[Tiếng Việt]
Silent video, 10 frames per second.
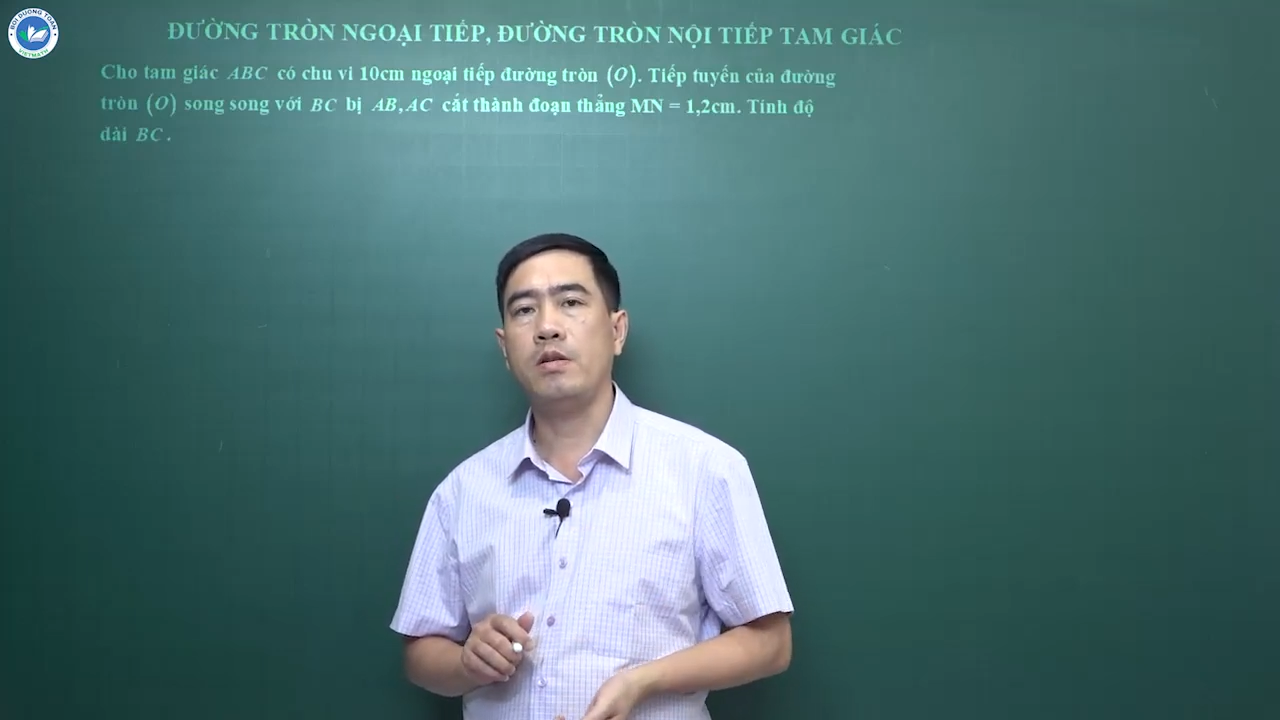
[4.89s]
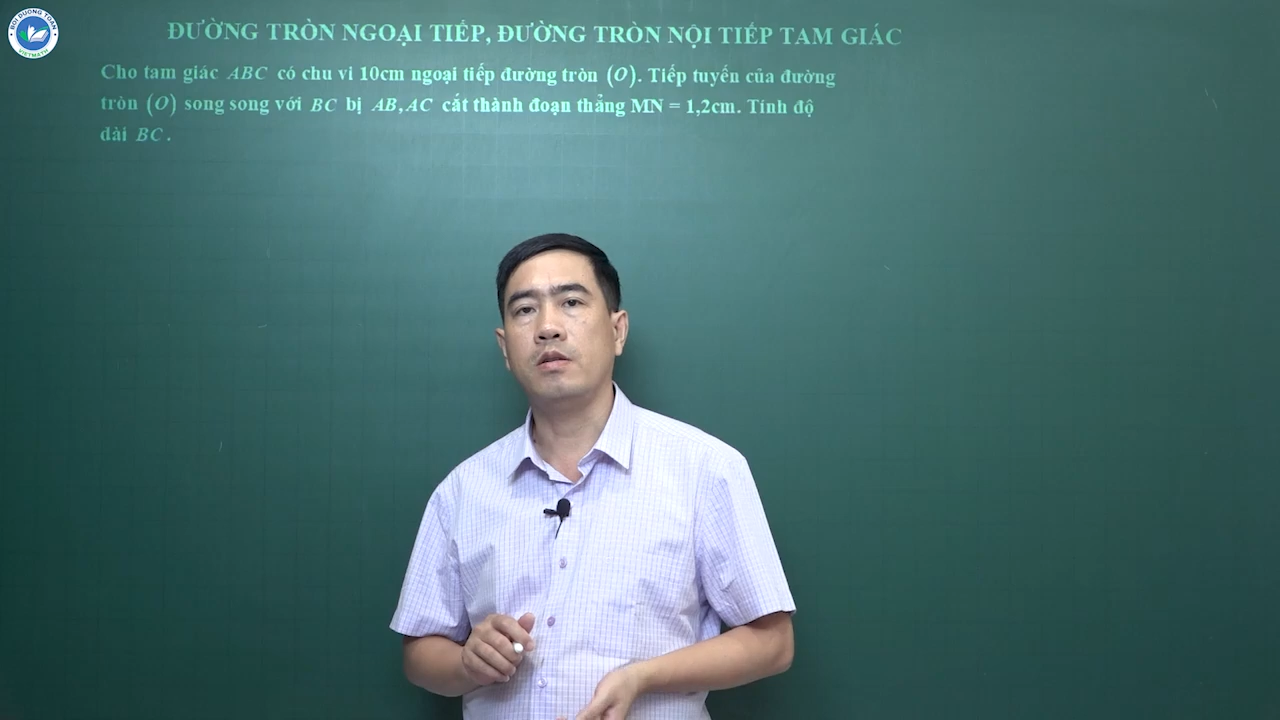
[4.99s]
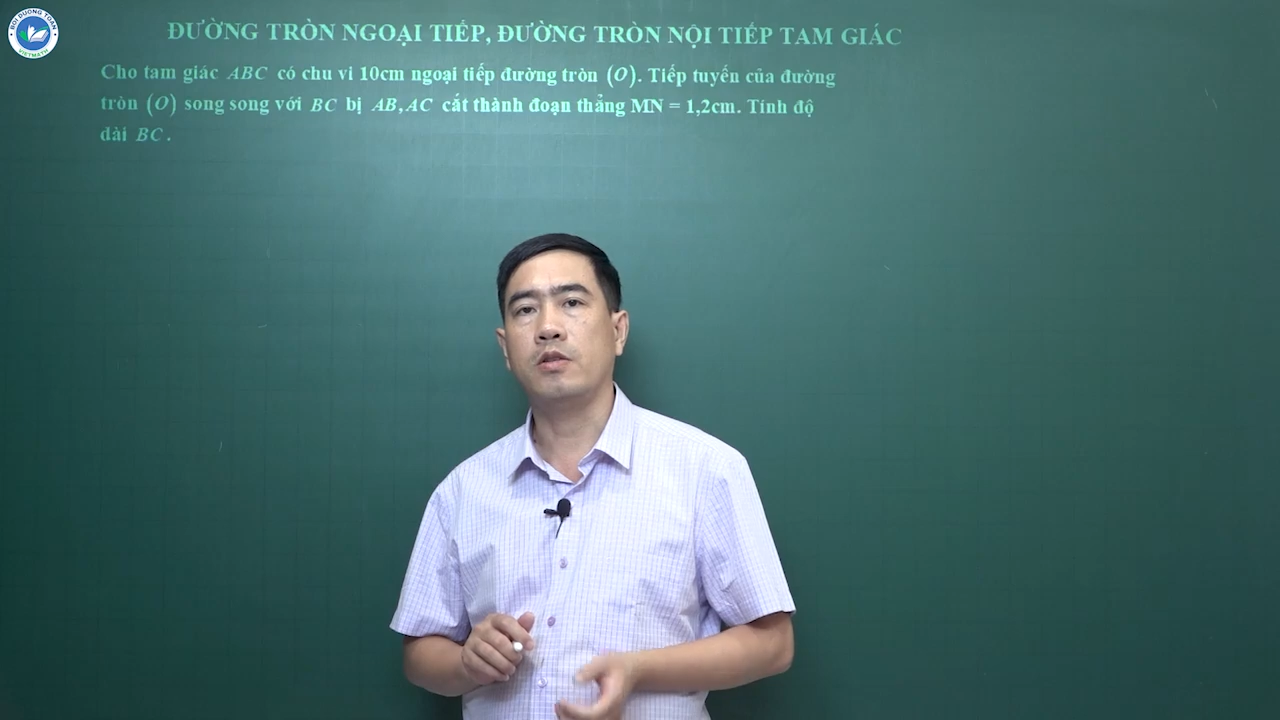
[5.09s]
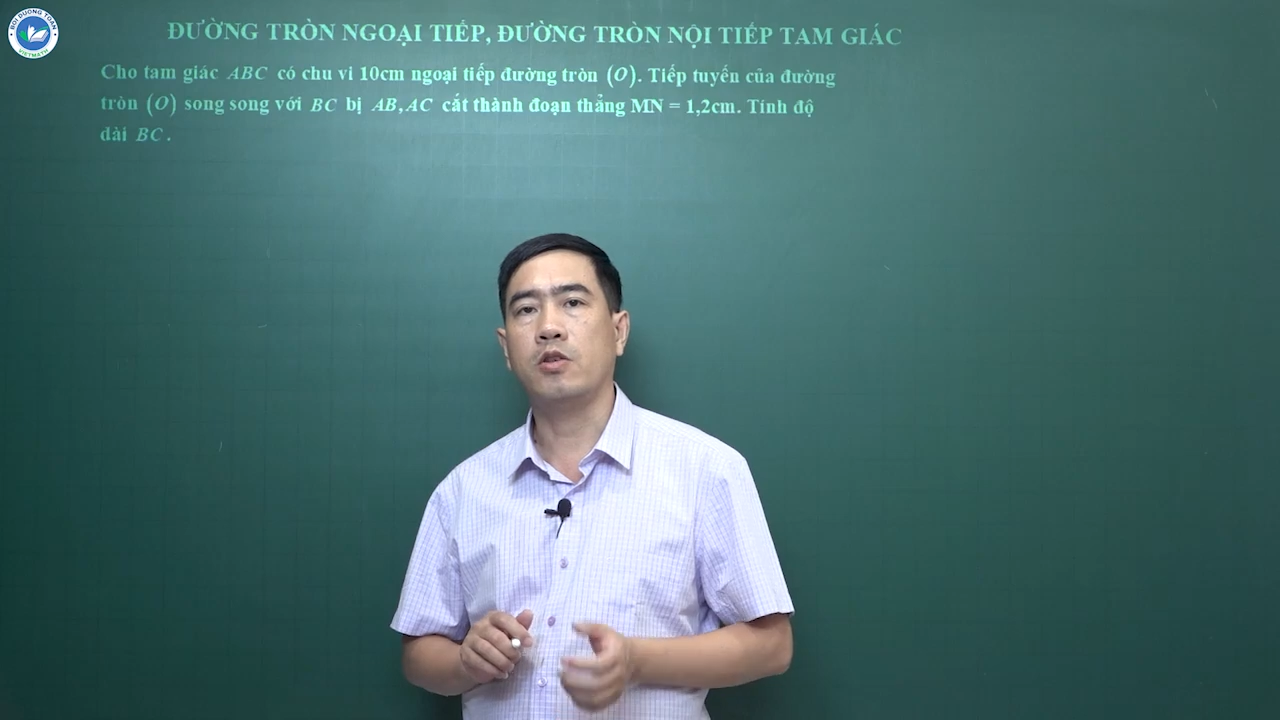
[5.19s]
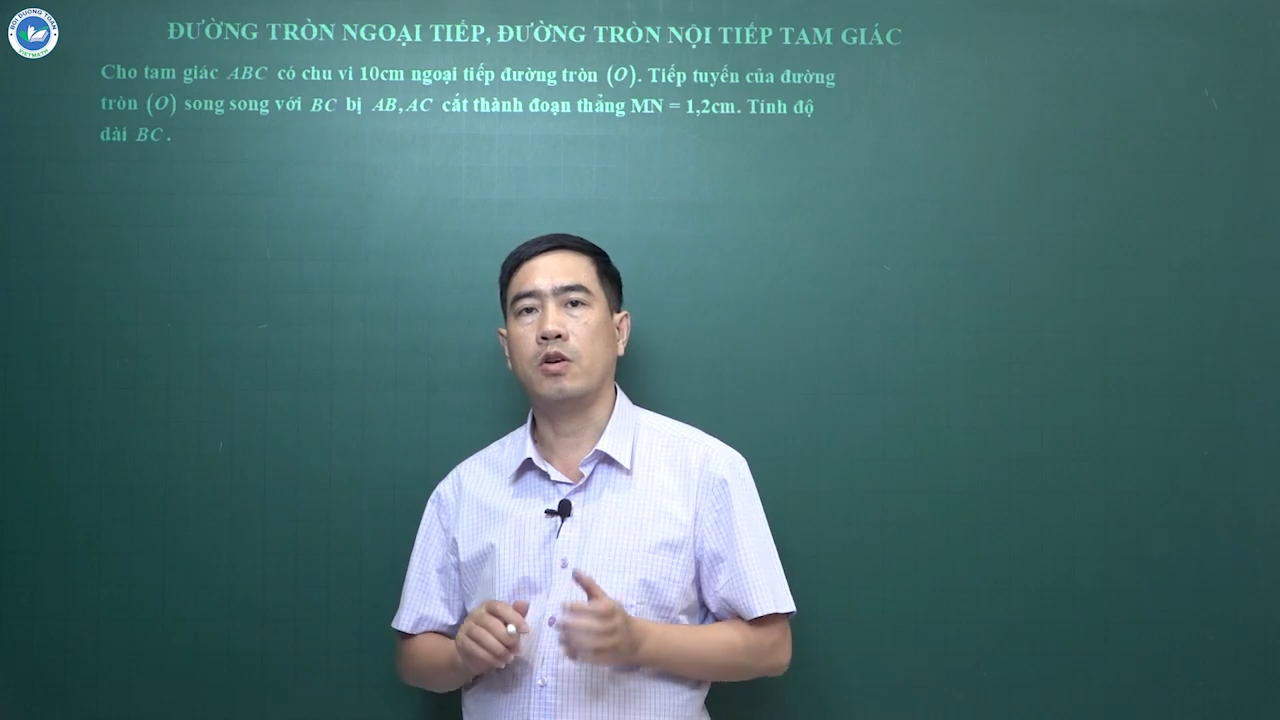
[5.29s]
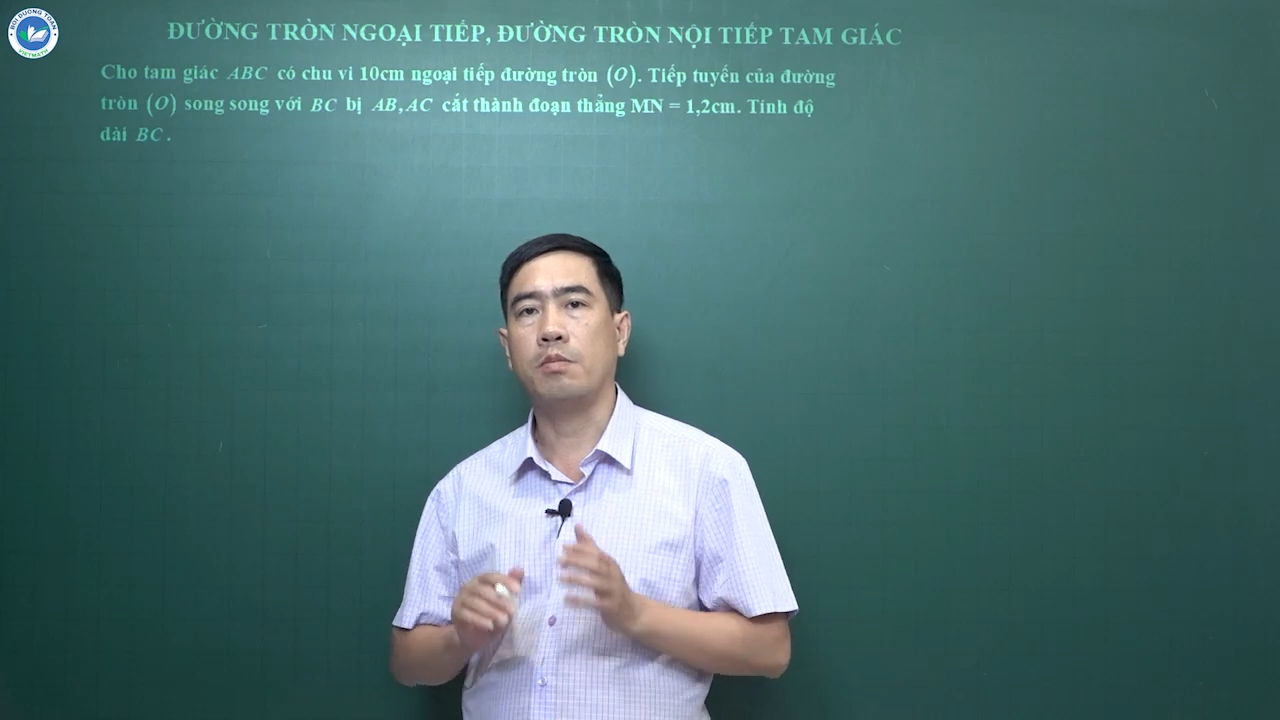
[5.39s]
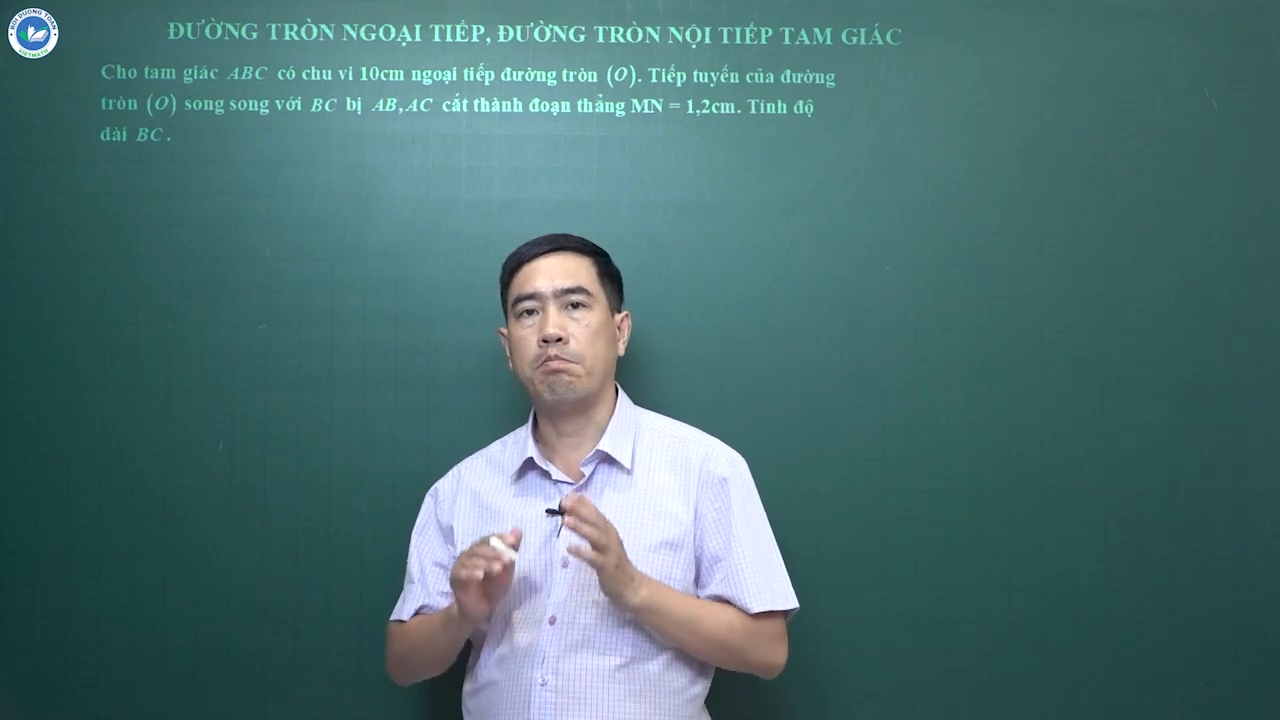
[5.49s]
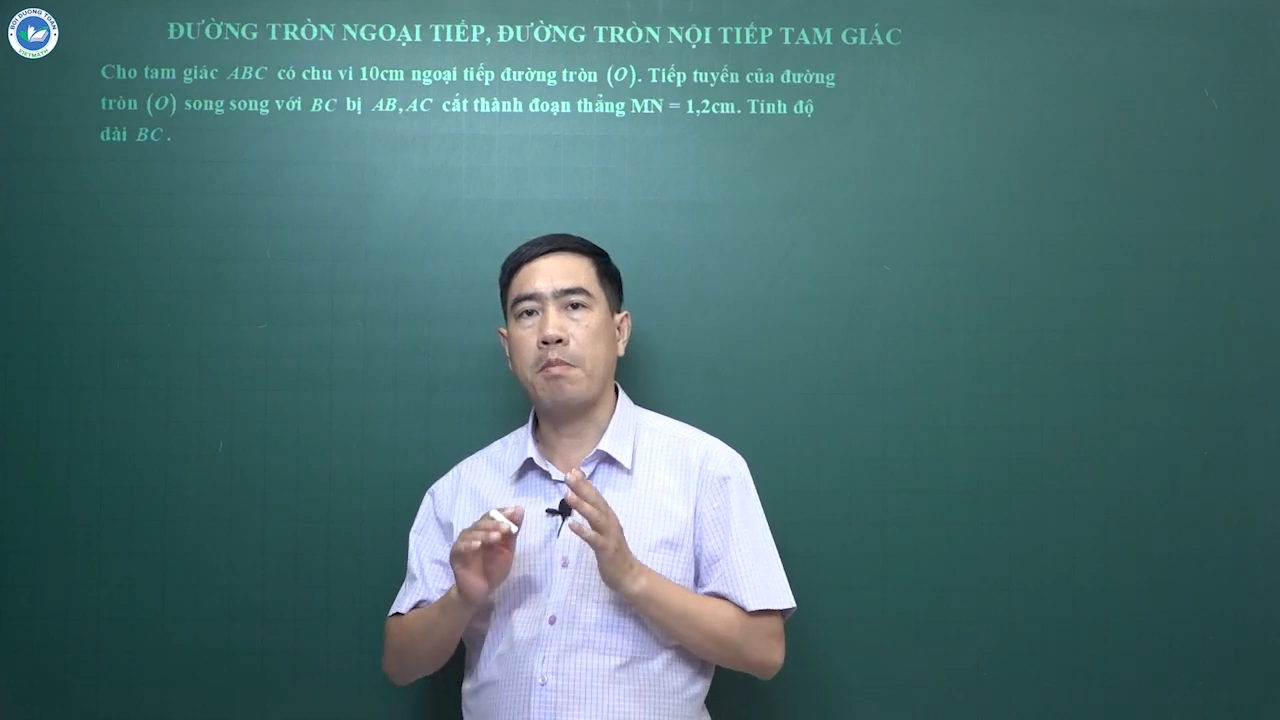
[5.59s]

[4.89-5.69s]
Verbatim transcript: đường tròn